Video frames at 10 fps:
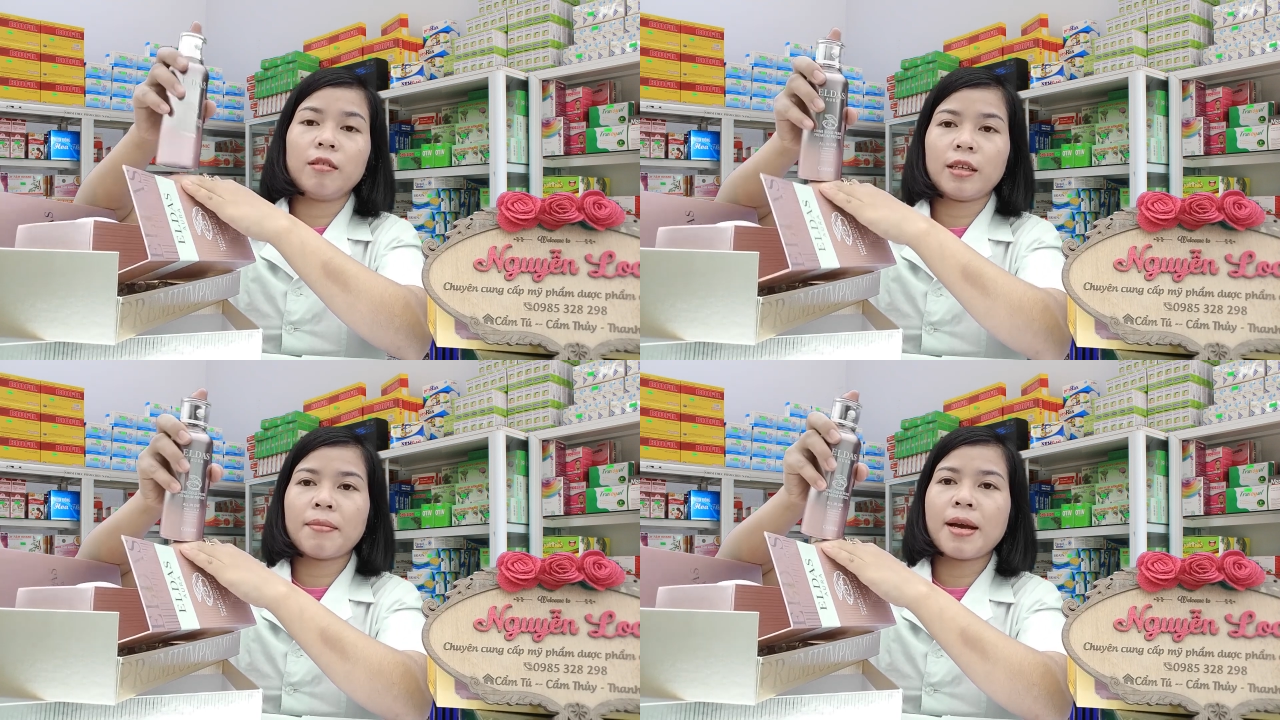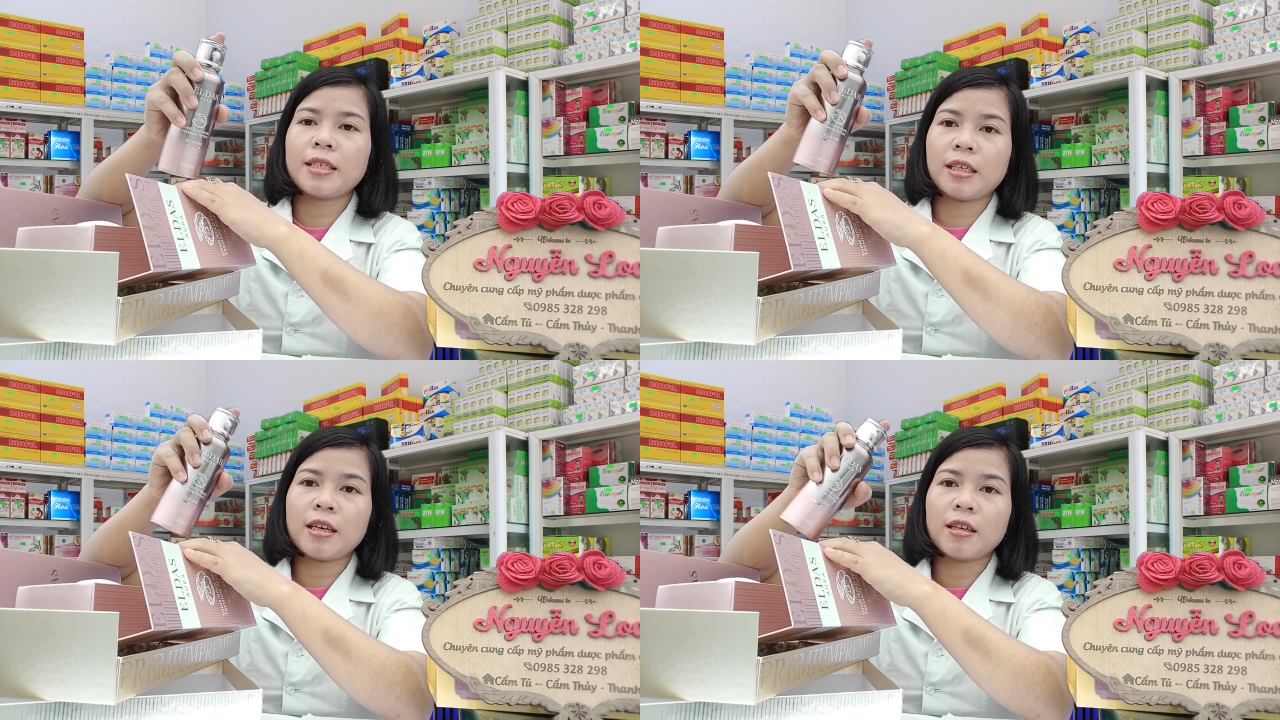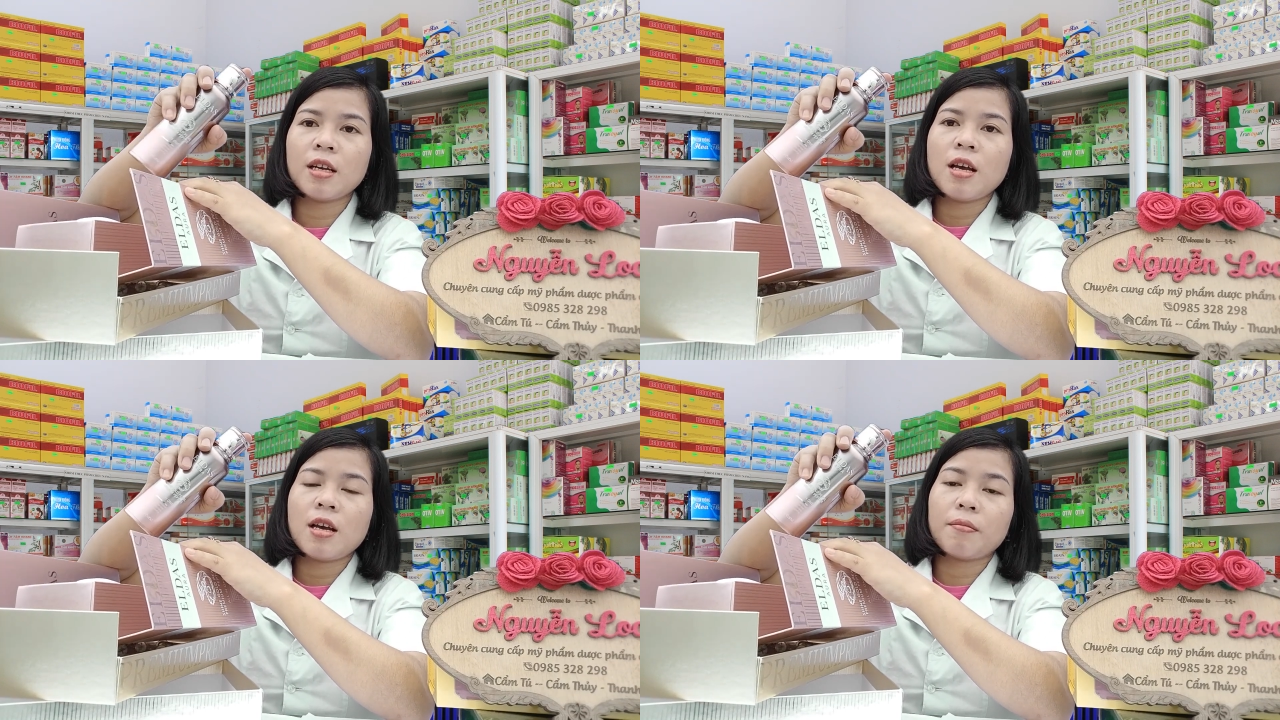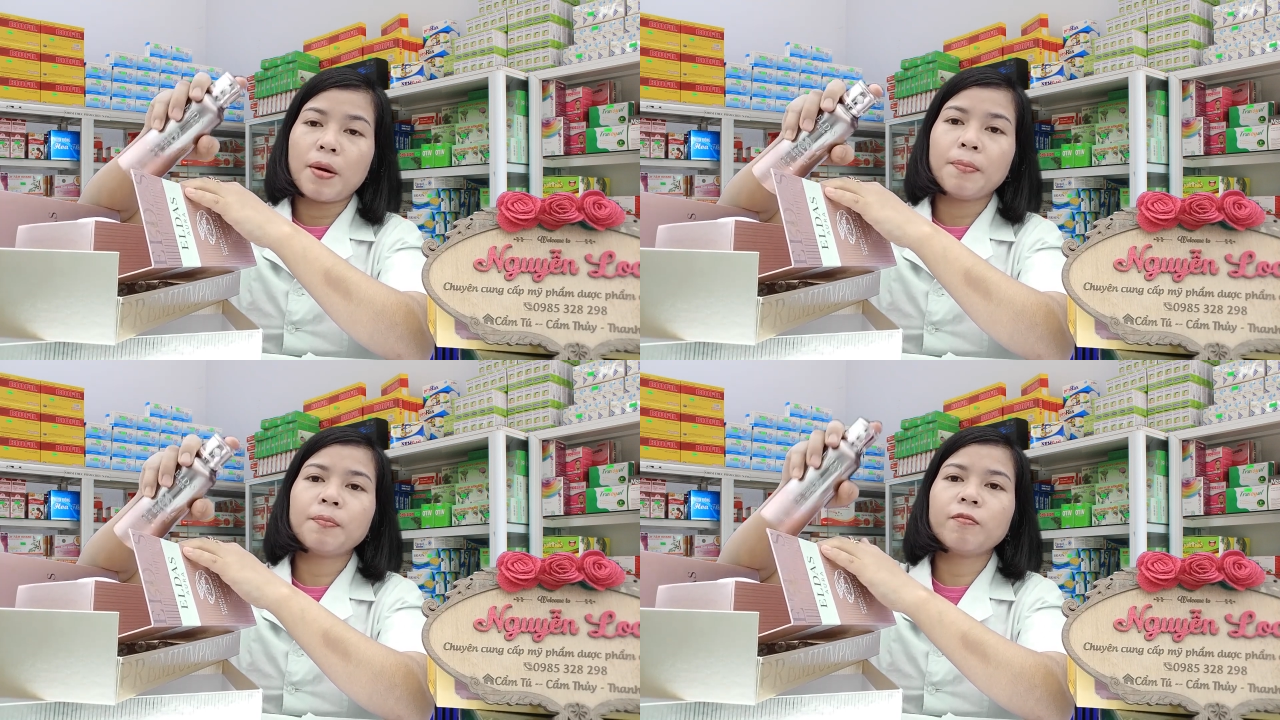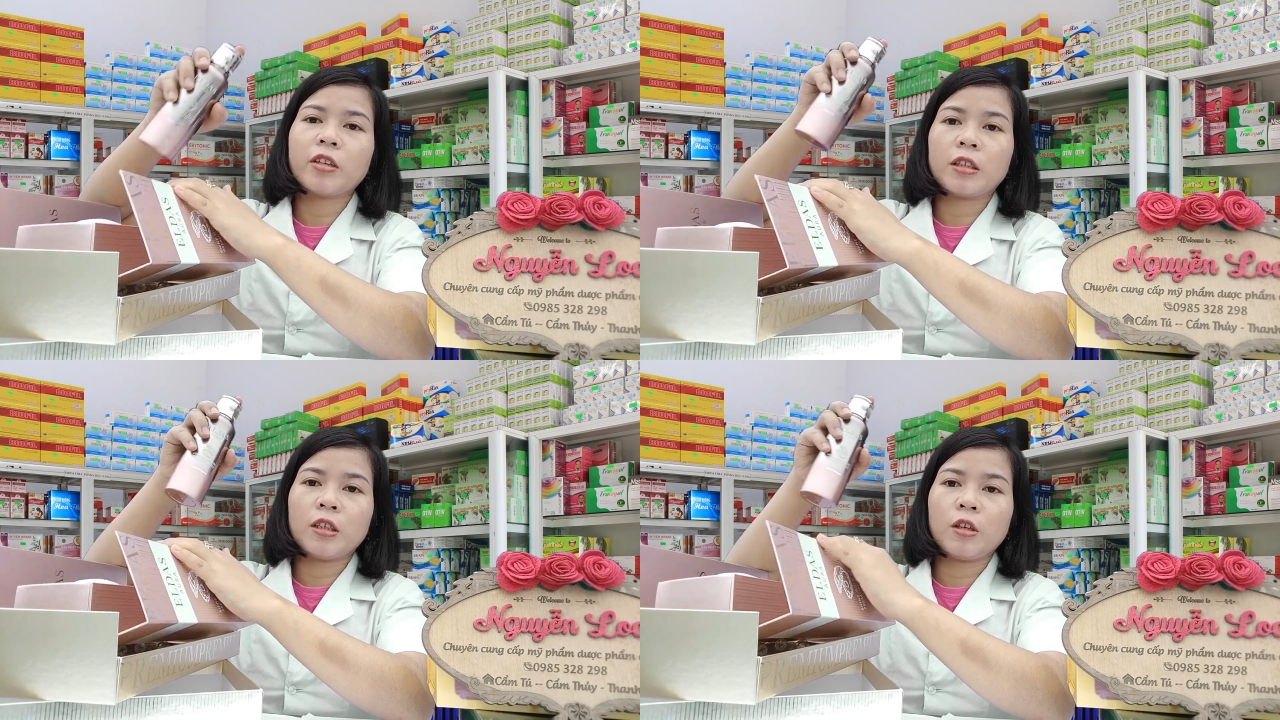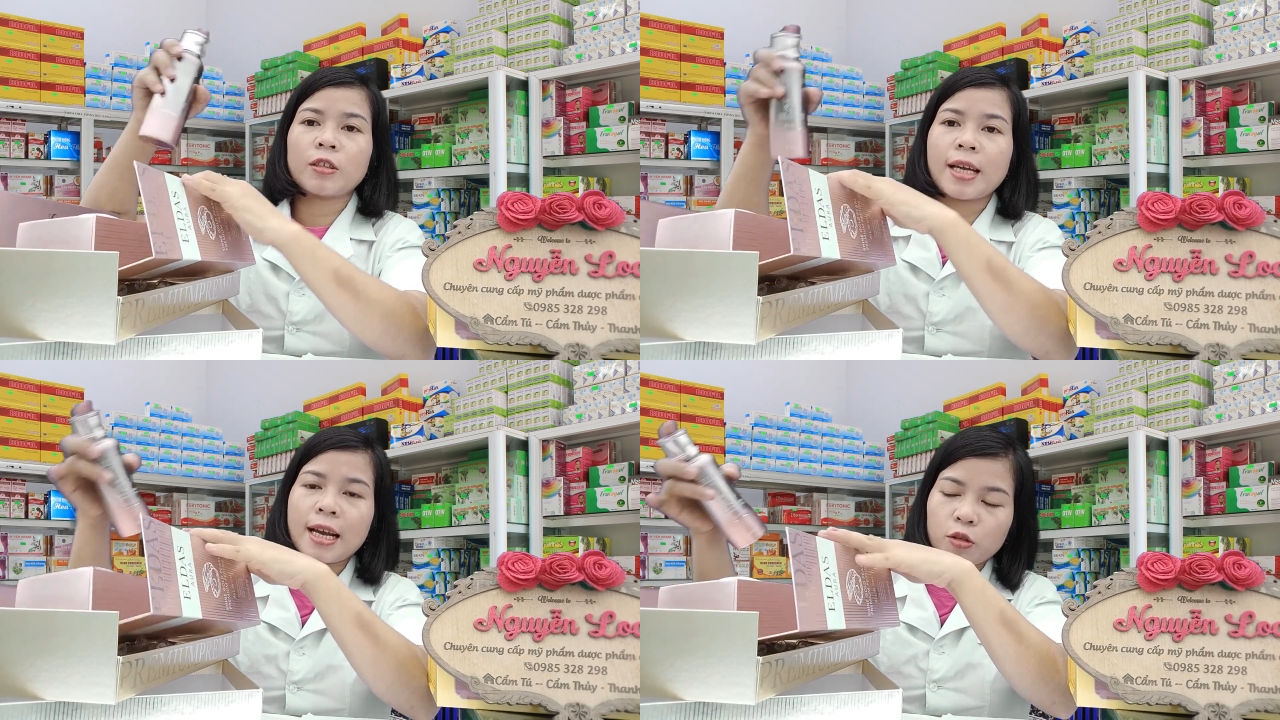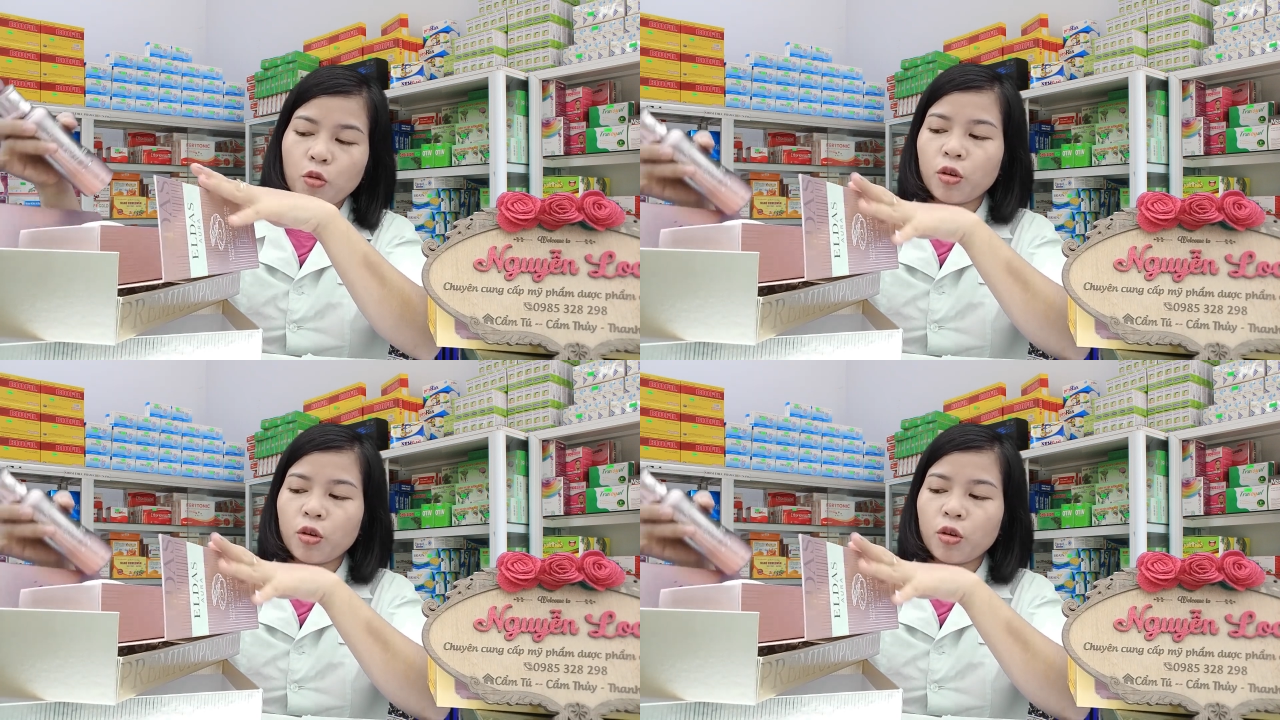các bạn chỉ cần bấm vào thì nó ra thôi.